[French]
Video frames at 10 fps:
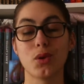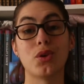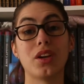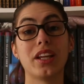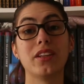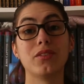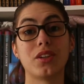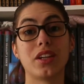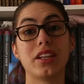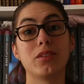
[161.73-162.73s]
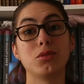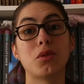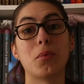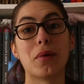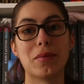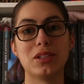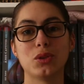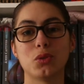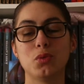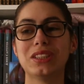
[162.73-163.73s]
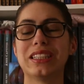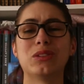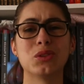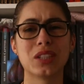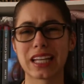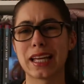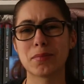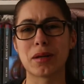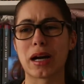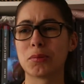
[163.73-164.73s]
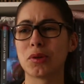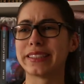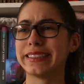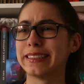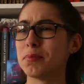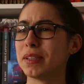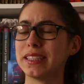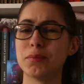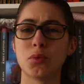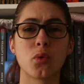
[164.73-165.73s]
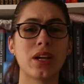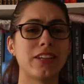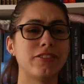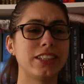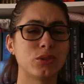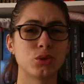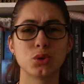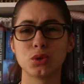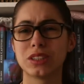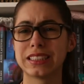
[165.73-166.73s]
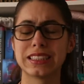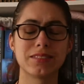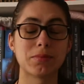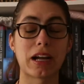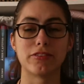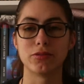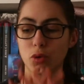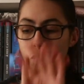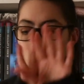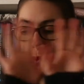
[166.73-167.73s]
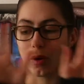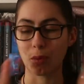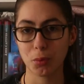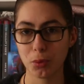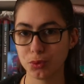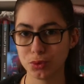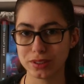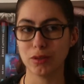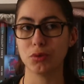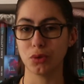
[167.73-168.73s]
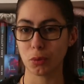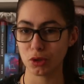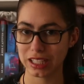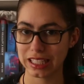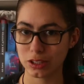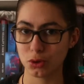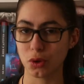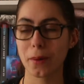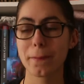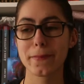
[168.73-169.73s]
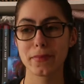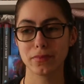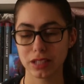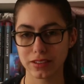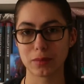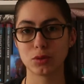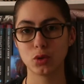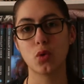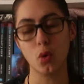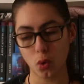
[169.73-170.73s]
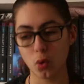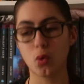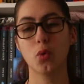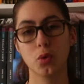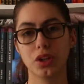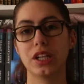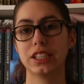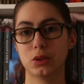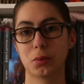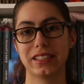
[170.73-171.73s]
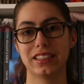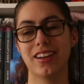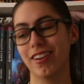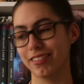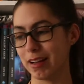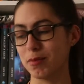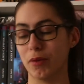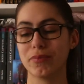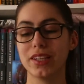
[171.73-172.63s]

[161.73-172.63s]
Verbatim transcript: on en, découvre pas mal sur lui, ses secrets par rapport à ce qui s'est passé, pourquoi il a fait tant de choses, bref on va comprendre tout ça au fur et à mesure de la lecture. Et vraiment, on en a des surprises, ah, vraiment.